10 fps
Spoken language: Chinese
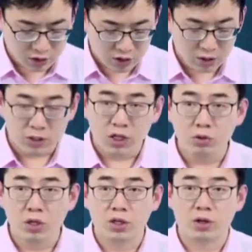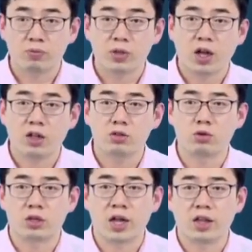那么相对应的，它
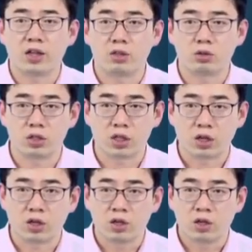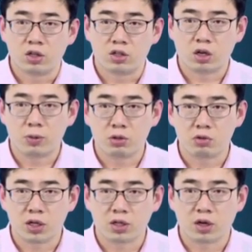所带来的就是这个成本
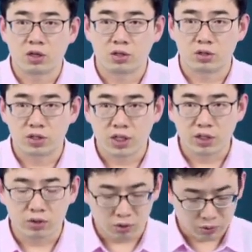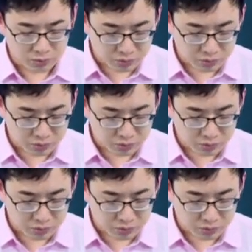曲线的直接移动。